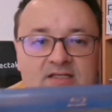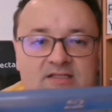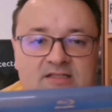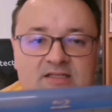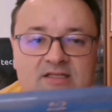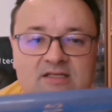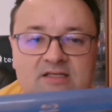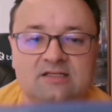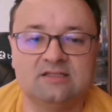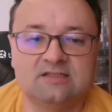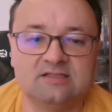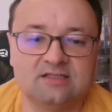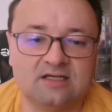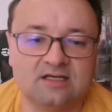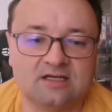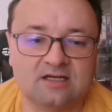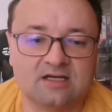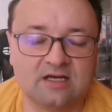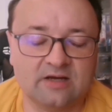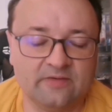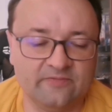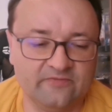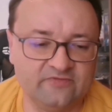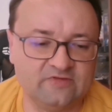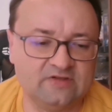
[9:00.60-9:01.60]
der erste ist
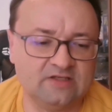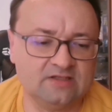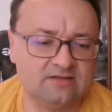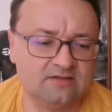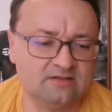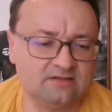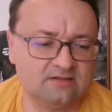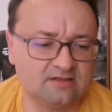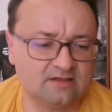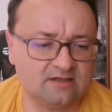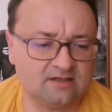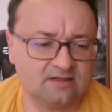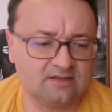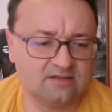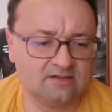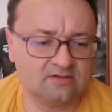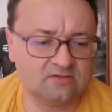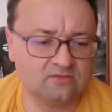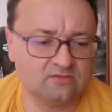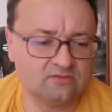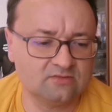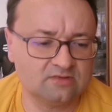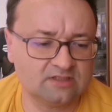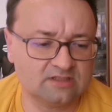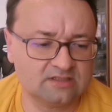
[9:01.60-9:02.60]
ja Kampf der
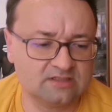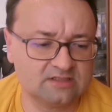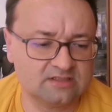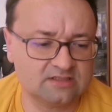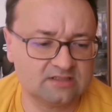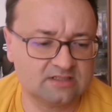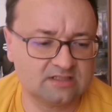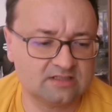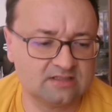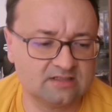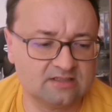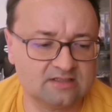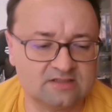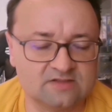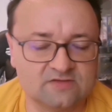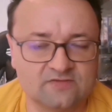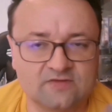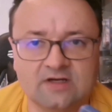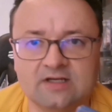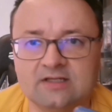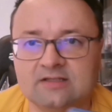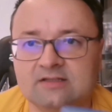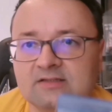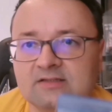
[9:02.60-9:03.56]
Titanen und das ist dann der